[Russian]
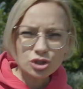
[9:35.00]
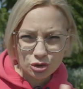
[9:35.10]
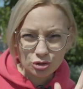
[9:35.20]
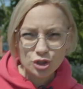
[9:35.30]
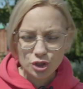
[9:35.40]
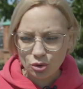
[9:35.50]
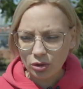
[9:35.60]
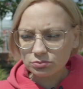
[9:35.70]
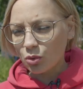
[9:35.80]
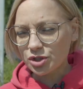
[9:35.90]
и что еще
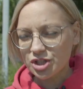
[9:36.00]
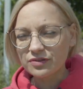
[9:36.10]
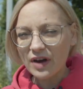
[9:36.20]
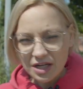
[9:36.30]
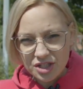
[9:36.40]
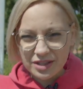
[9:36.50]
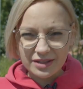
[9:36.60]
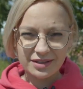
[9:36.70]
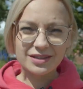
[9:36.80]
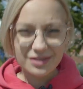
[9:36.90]
очень важно
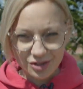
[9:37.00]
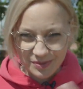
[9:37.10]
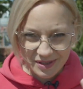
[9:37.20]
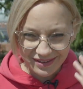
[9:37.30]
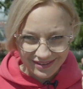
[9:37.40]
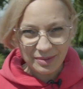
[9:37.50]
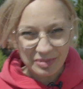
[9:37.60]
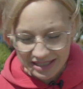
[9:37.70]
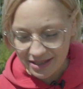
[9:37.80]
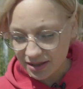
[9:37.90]
и, собственно,
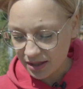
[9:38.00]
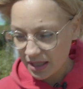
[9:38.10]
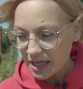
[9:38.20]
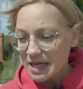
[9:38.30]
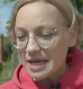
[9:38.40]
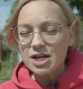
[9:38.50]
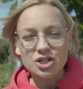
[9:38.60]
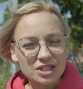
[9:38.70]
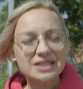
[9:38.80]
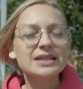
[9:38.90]
напоследок –
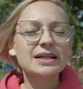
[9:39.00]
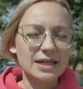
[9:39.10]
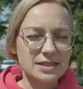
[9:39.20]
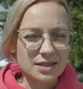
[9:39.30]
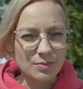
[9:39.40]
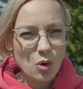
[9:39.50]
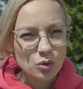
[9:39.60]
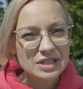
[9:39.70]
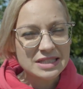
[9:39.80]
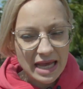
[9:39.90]
Жители Канска
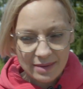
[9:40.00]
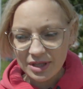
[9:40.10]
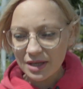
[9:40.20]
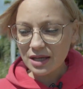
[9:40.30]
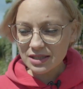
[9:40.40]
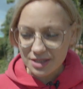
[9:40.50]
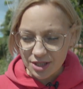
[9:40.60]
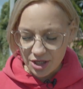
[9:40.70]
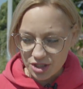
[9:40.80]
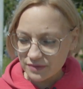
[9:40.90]
могут сами
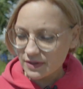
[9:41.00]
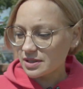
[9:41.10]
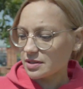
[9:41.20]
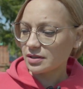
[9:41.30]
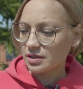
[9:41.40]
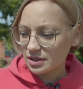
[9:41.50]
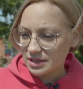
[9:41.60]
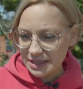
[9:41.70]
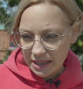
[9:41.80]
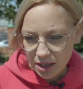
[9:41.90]
отслеживать, э,
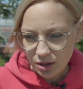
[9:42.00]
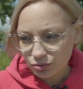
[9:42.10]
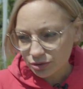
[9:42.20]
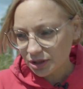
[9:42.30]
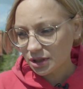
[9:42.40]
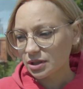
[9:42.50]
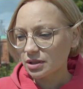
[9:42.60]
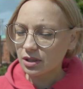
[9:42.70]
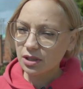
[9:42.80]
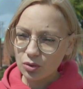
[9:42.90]
где у них
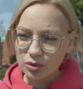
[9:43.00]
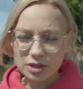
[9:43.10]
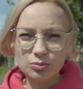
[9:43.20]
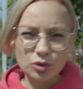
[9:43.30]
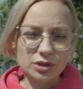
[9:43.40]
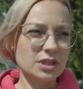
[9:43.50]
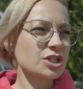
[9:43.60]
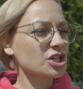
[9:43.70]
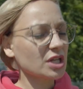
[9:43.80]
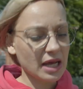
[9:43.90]
э, какой ремонт
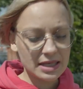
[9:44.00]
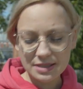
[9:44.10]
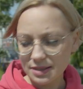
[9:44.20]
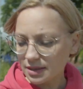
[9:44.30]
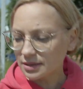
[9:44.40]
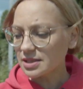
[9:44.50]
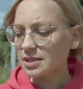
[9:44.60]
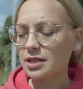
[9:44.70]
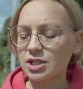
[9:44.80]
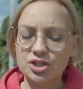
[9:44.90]
начинается, когда
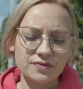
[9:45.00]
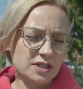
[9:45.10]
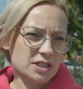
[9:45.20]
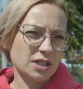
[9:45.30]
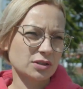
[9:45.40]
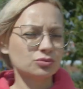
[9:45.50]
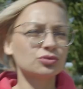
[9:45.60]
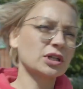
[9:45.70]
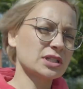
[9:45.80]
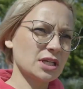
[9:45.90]
заканчивается,
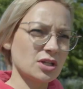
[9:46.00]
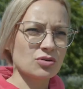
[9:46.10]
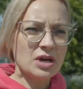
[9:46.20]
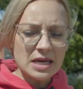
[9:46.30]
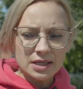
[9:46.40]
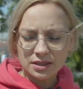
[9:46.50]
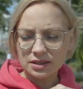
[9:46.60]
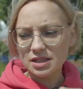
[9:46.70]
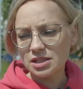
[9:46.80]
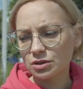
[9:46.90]
какую котельную,
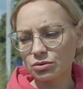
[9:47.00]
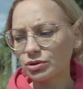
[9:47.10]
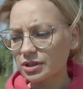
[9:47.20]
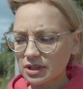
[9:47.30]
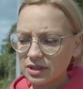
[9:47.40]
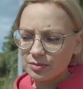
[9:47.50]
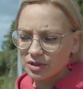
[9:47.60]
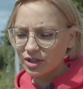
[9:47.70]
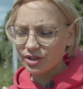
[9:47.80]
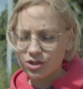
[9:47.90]
когда закроют, когда
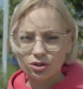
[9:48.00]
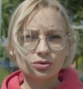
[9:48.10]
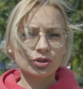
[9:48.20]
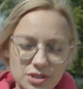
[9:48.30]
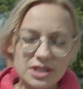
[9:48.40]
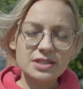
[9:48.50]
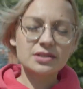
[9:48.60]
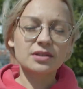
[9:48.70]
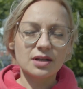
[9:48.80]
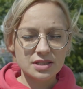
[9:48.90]
модернизируют. Есть
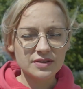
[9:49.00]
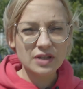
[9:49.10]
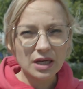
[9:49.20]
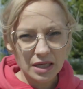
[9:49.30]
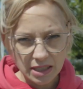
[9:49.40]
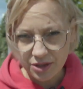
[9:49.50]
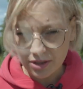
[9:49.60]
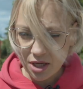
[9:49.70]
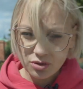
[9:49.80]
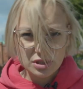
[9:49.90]
интерактивная карта, я ее